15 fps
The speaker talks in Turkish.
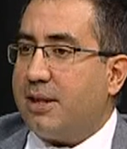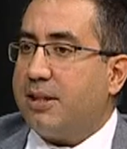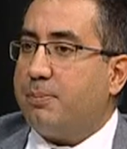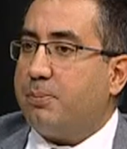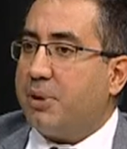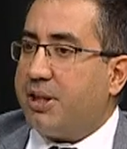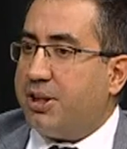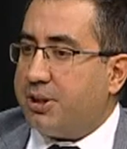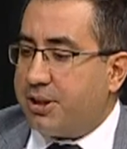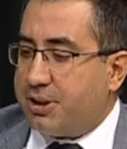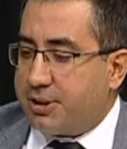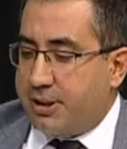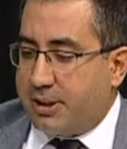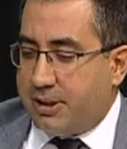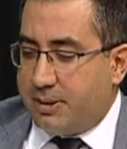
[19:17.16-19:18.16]
ait bakış
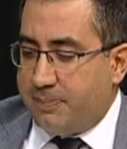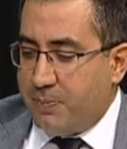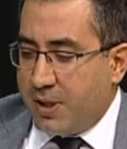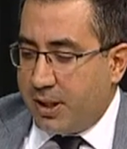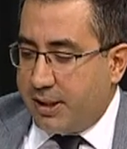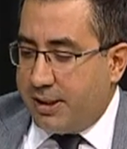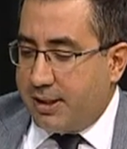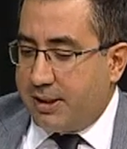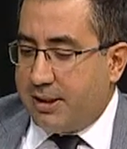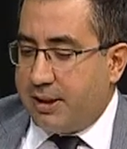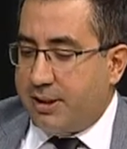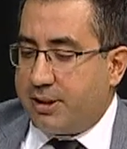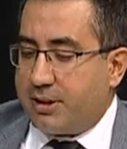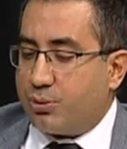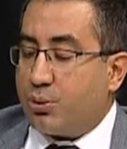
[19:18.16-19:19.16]
açıları,
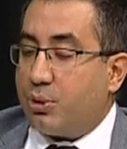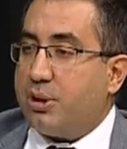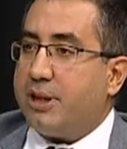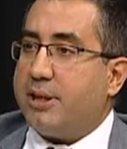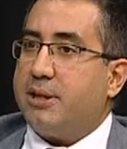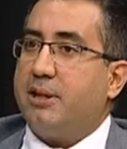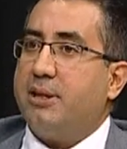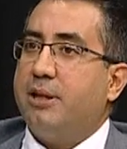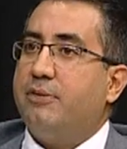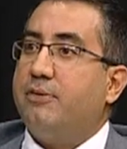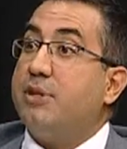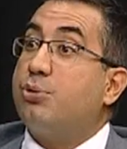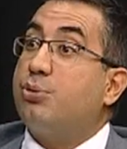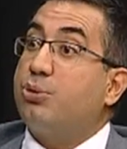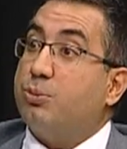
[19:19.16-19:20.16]
ilgileri, rolleri
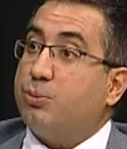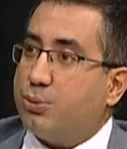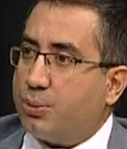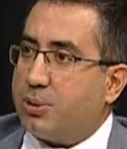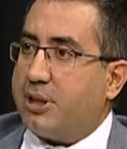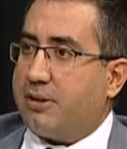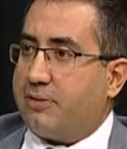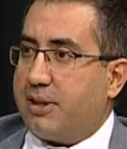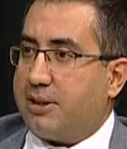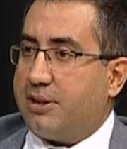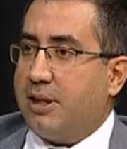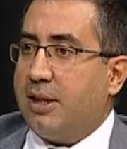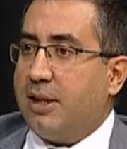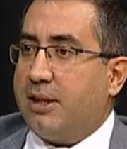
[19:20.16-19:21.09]
ve sorumlulukları var.